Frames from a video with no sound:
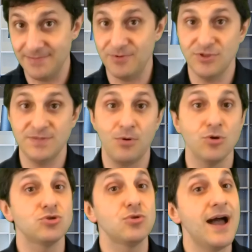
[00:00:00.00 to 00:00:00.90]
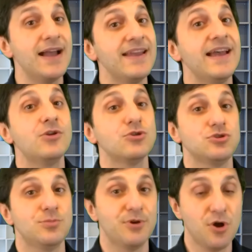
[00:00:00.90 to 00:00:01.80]
predisposto anche
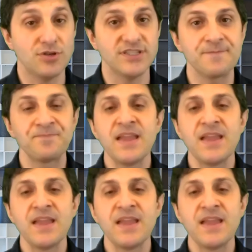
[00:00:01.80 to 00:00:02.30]
all'osteoporosi,